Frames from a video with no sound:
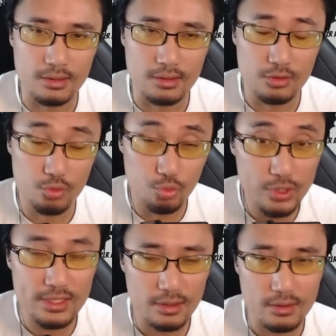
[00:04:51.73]
euh,
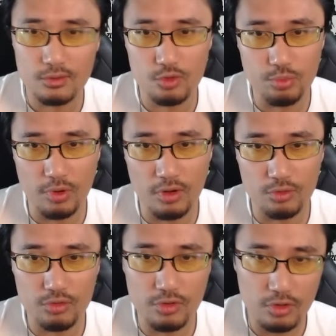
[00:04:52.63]
sous, euh, tu te
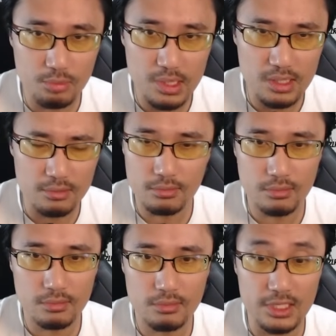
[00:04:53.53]
prends 230 000,
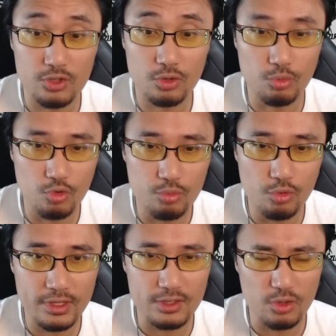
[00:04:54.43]
sachant que mon
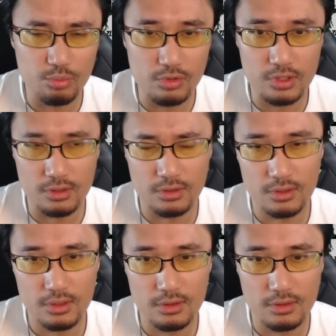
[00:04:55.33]
Gobro est à 100%.
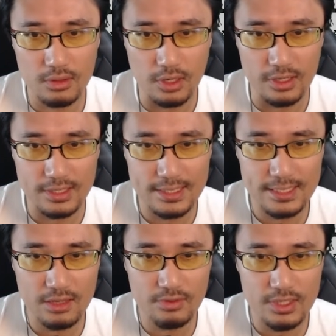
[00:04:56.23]
Allez, il
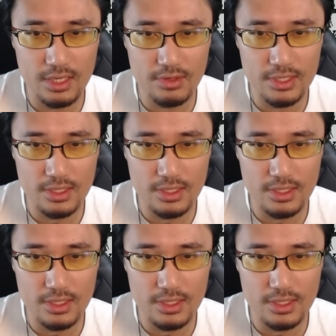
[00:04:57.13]
s'esquive, esquive,